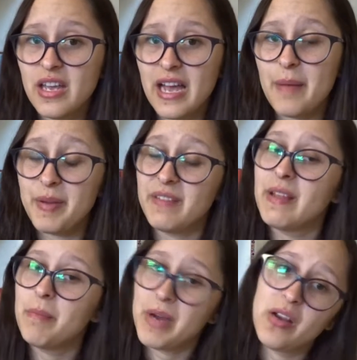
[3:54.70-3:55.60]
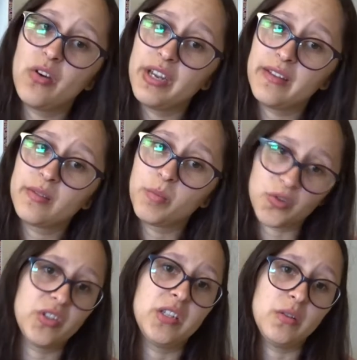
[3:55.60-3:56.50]
aprendan valores
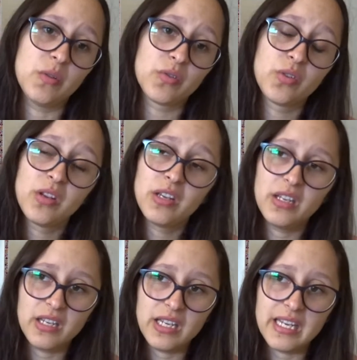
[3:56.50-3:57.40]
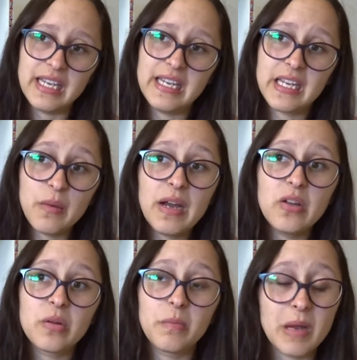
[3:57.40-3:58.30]
positivos. ¿Y qué
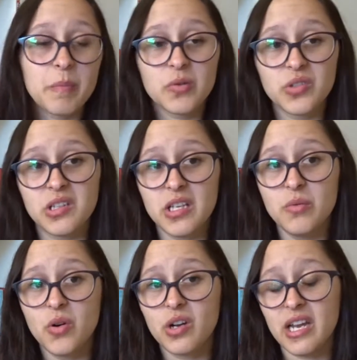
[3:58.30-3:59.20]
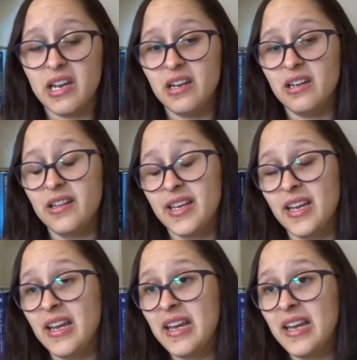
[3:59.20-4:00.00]
valor más positivo que el de